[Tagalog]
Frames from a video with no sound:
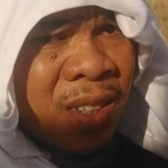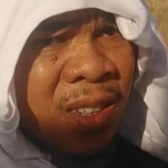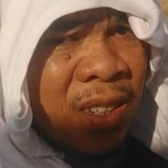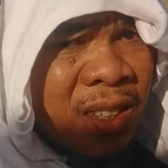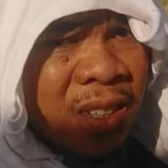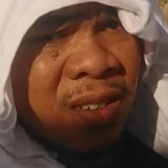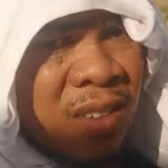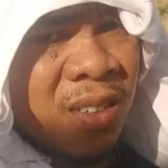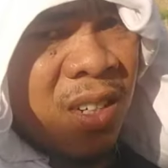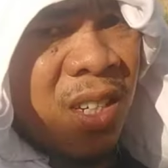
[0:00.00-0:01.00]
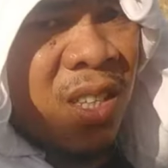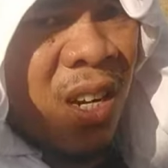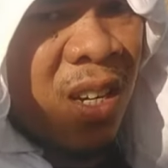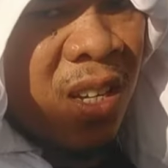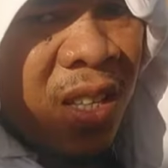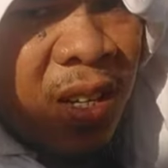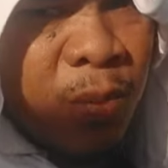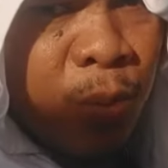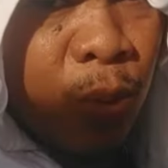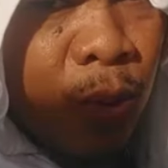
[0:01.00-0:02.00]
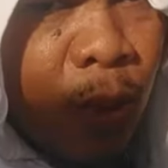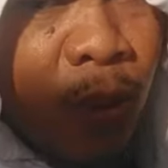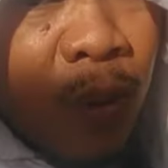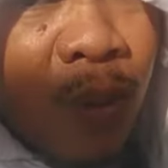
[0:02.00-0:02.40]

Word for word: kitang kita ilaw, ano, nakikitang kita yung bundok